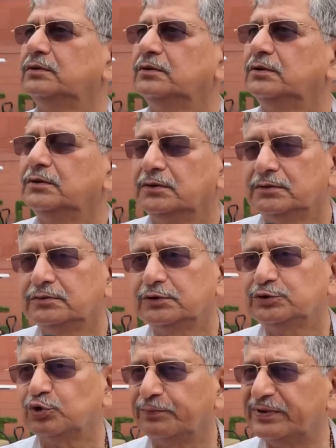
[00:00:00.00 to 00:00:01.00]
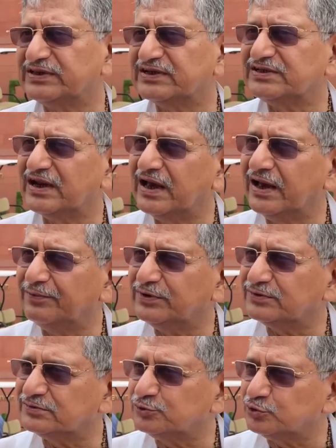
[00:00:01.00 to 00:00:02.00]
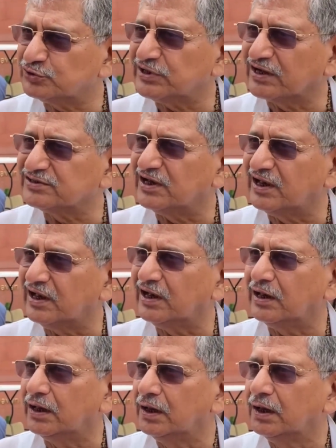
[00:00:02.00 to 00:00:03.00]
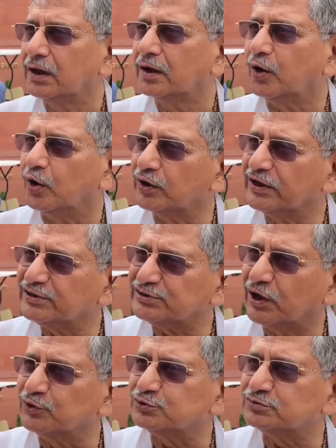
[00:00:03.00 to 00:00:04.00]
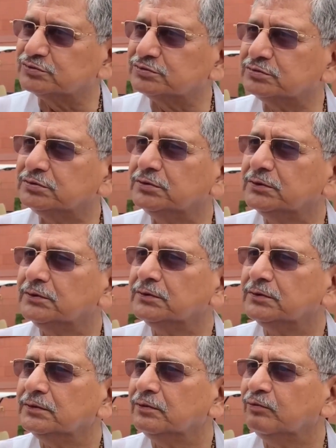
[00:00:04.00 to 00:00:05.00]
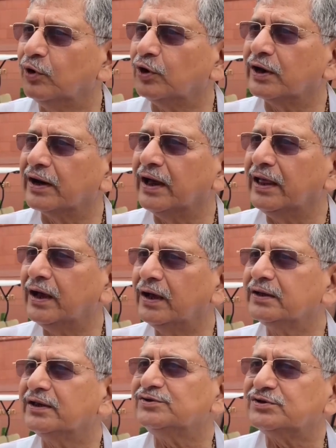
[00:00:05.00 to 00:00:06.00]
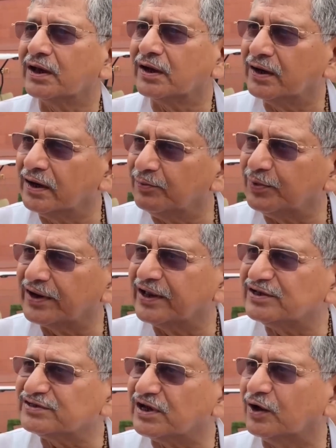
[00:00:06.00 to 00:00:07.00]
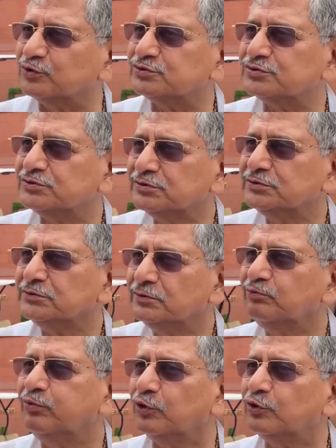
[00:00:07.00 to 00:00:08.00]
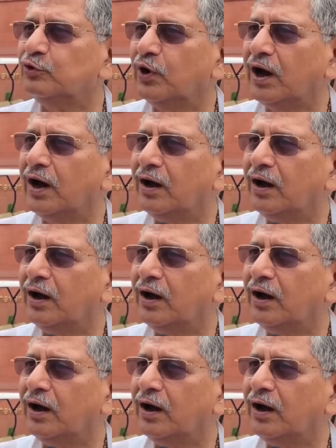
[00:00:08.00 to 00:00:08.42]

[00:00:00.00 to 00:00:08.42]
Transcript: है तो पता चला है अभी जो साक्ष आया है कौन गेस्ट हाउस बुक कराया किसके कहने पर गेस्ट हाउस बुक हुआ